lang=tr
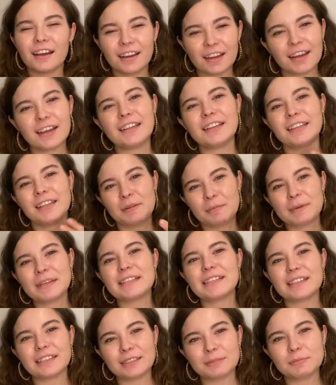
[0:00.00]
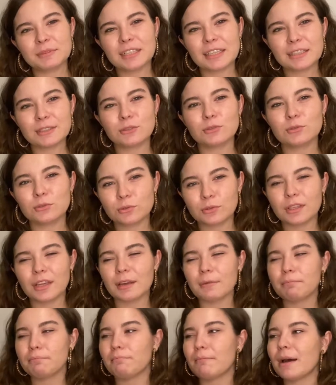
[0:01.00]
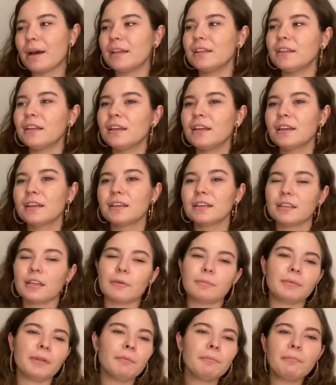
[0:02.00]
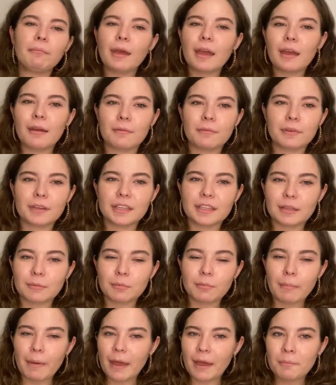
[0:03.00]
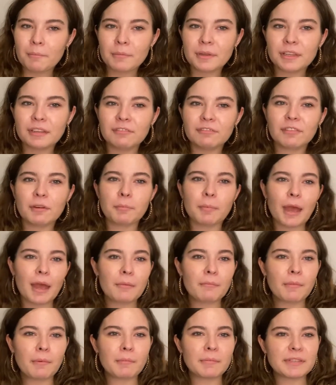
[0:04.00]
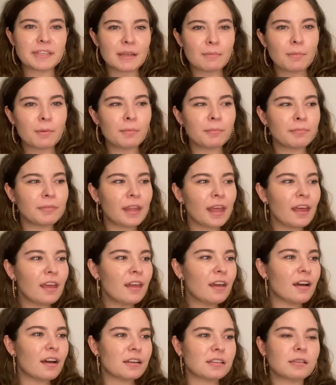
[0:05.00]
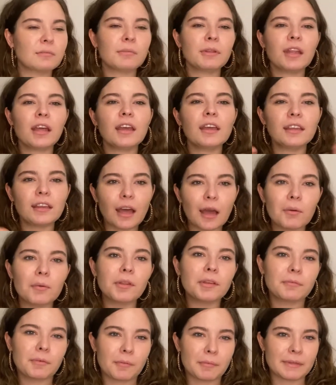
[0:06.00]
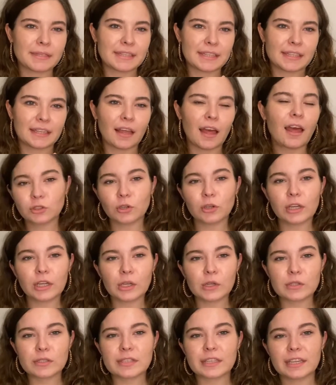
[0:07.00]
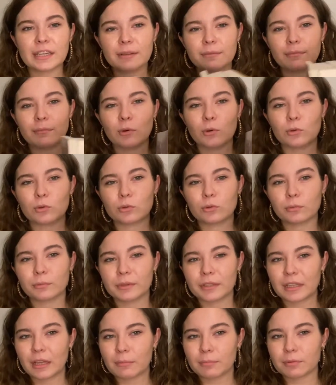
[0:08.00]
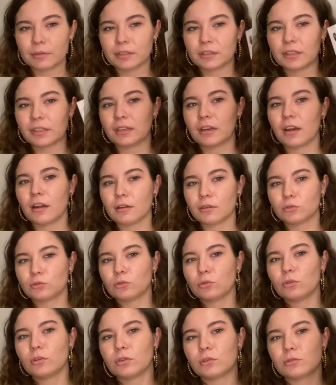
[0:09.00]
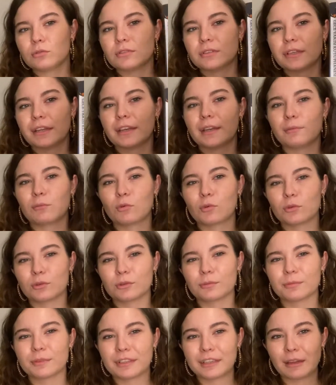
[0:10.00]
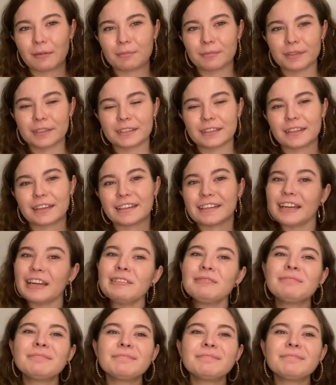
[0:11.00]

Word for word: Yani demek istediğim şey şu ki ben kitaptan beğen, kitabı beğenmedim ve beğenmeme sebebim de aslında bana hitap etmemesiydi. Şöyle göstereyim okuduğum kitapları tekrar. Şöyle göstereyim okuduğum kitapları tekrar.